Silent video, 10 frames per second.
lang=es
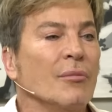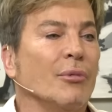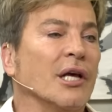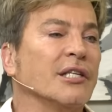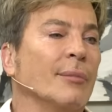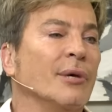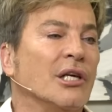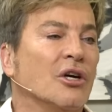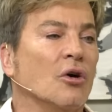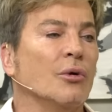porque ella me
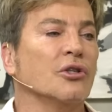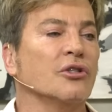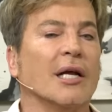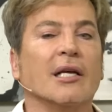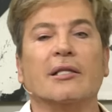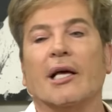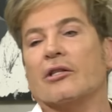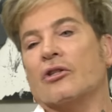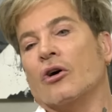dijo: Vos sos arquitecto.